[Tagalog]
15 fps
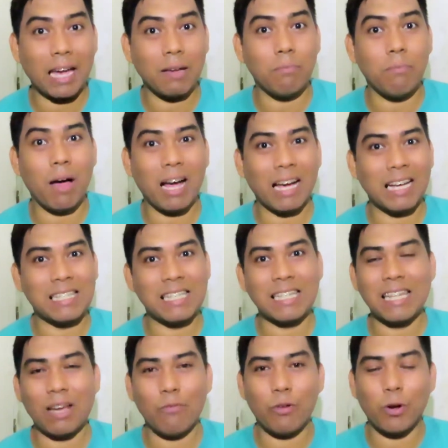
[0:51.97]
aking bag
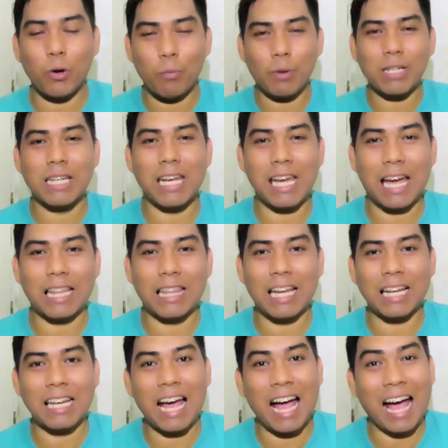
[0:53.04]
kasi never ko pa siya
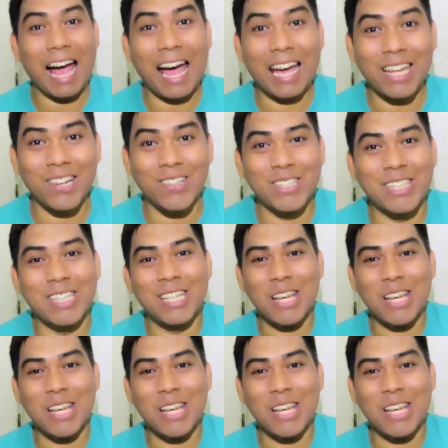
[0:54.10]
yatang naaayos.